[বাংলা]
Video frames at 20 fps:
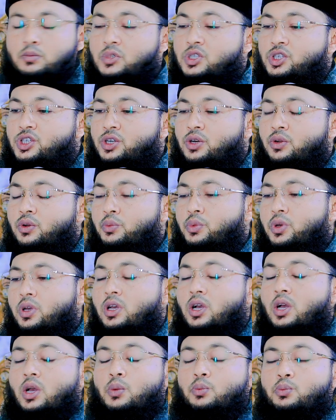বিশ্বনবী
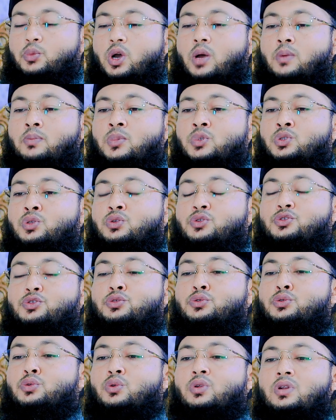মোহাম্মদ
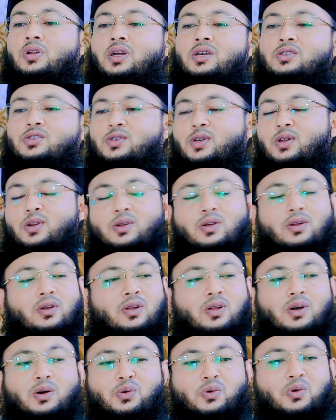রসুল্লাহ
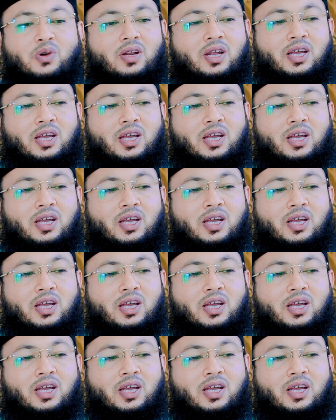সাল্লাহ